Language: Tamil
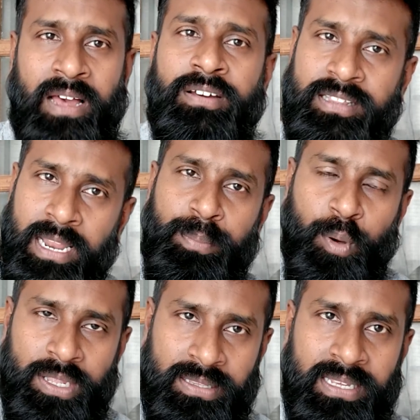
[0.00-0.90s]
தவறுதலாக
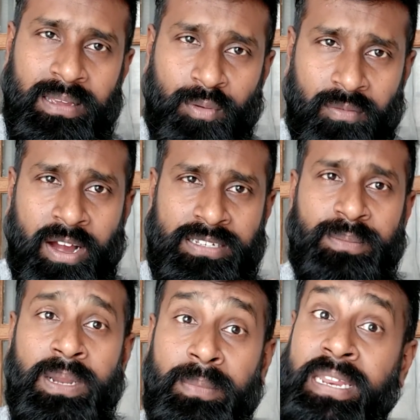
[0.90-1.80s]
போயிடுது உங்கள்
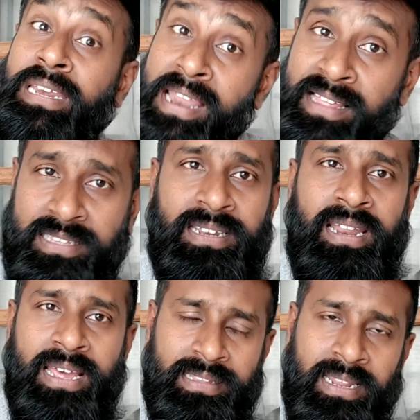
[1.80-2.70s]
வாட்ஸ்அப் நம்பர்
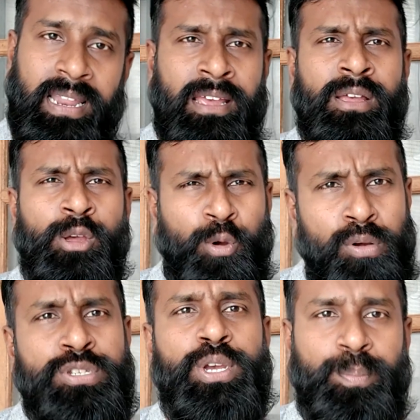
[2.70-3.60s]
இல்லாததுனால அதனால்
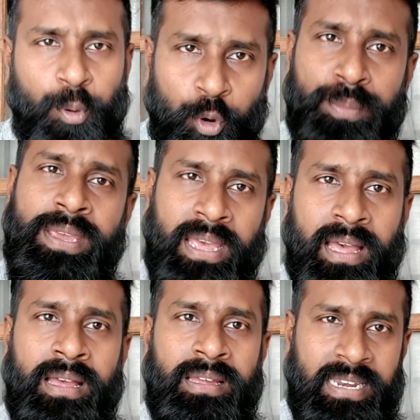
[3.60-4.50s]
கொஞ்சம்
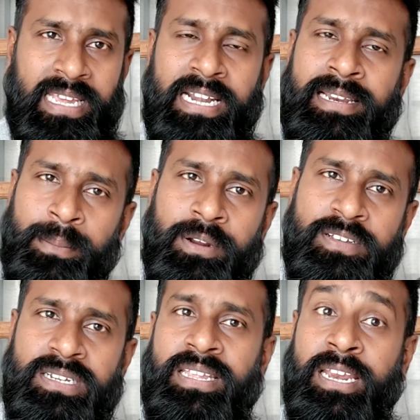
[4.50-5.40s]
பொறுமையாக நீங்கள் ரெண்டு
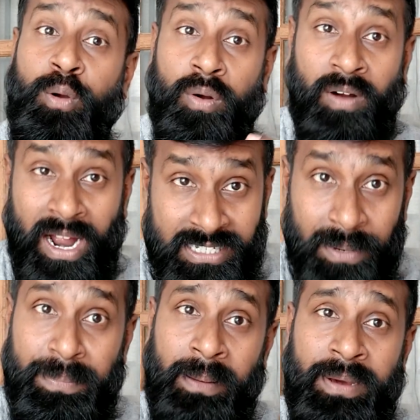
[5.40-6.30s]
நம்பர் வச்சுருந்தீங்கன்னா உங்கள்
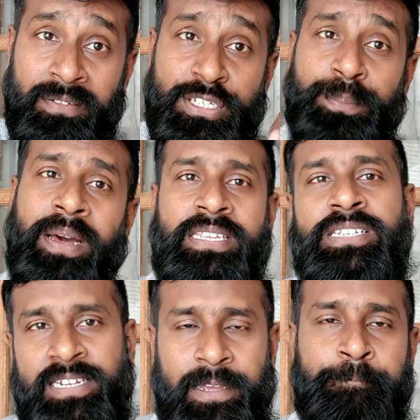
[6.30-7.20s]
வாட்ஸ்அப் நம்பரை வச்சு
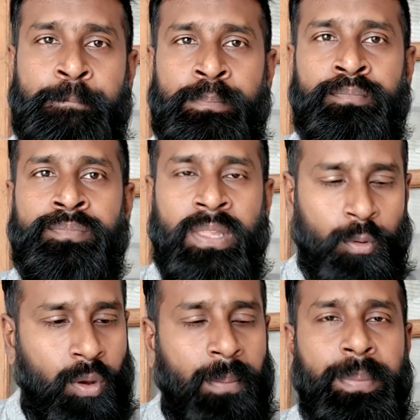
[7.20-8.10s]
பதிஞ்சிருங்க
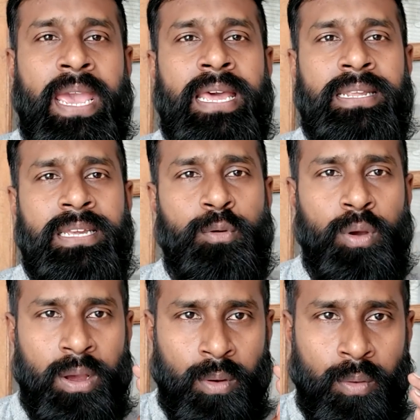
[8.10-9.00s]
உங்கள் பேர்
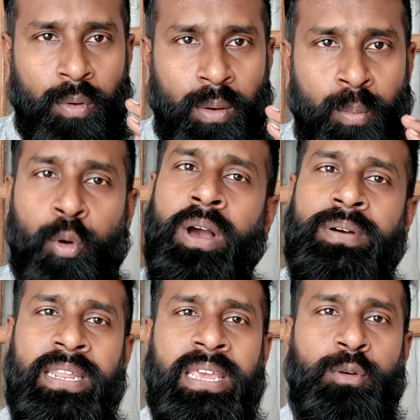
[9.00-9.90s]
உங்கள் உங்கள்
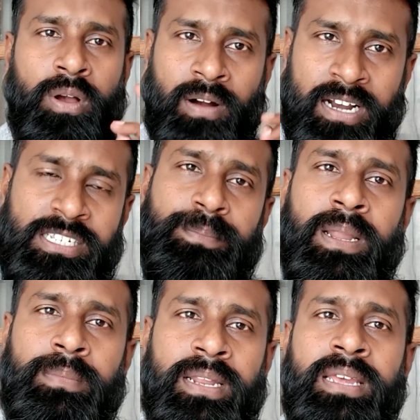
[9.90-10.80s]
முகவரி உங்கள்
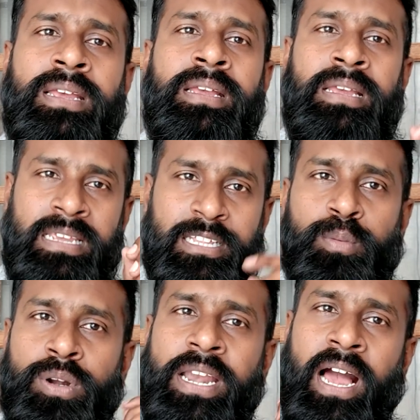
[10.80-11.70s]
வாட்ஸ்அப் நம்பரு
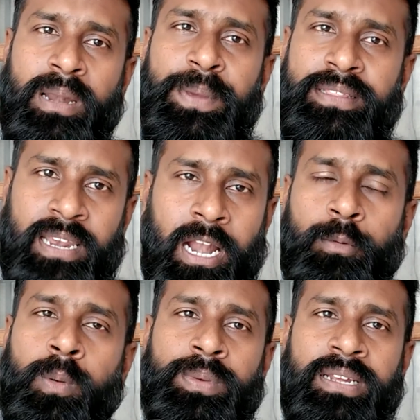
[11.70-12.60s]
இதுக்கு முன்னாடி ஆன்மீகத்தில்
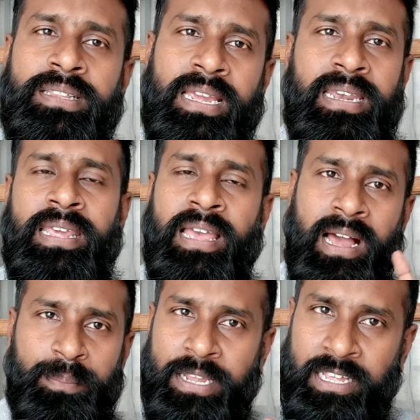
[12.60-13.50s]
அனுபவம் இருக்குதா இல்லையா
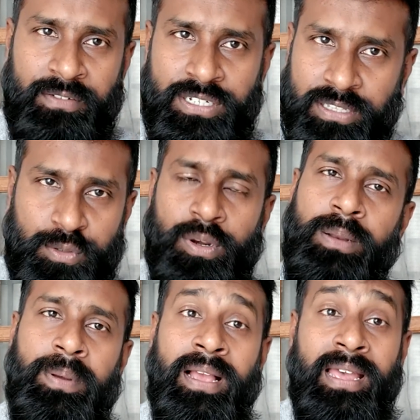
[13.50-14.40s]
அப்படிங்கிற விஷயத்த
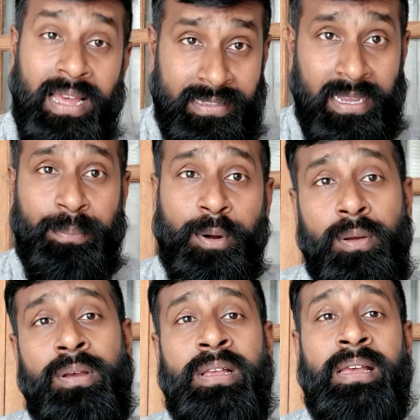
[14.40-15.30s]
சொல்லியிருப்பாங்க
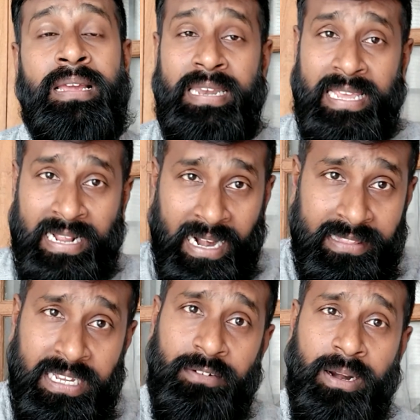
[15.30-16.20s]
அதுக்கப்புறம் நீங்கள்
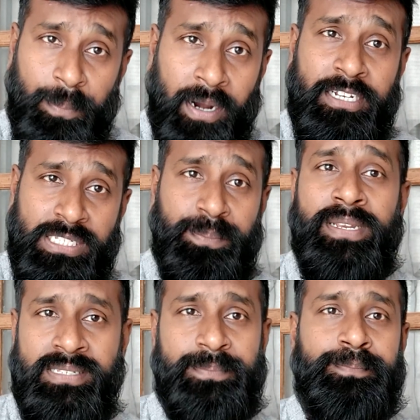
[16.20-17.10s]
கலந்துக்க வர
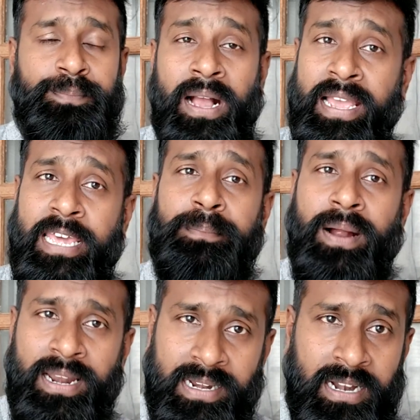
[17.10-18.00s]
பார்ட்டிசிபென்ட்ஸ்
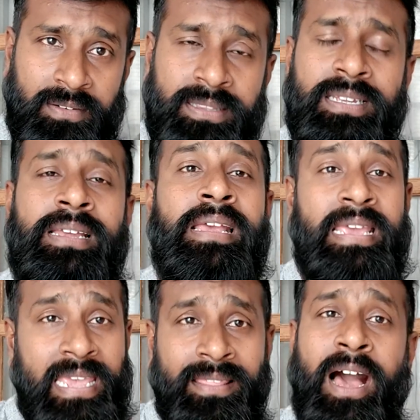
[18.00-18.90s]
பங்கேற்பாளர்கள் வந்து
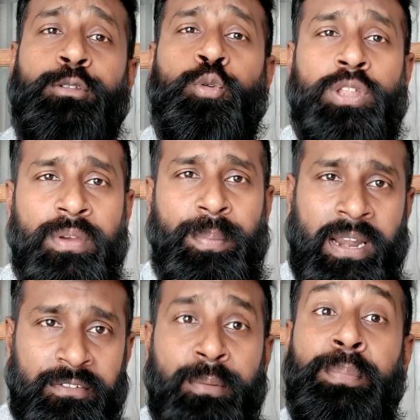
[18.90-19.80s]
ஏதாவது உதவி
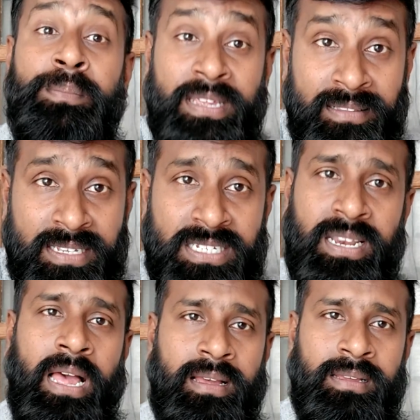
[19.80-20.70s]
பண்ண விருப்பம்
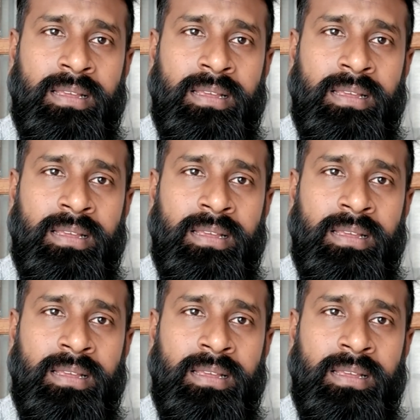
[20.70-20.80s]
இருந்துச்சுன்னா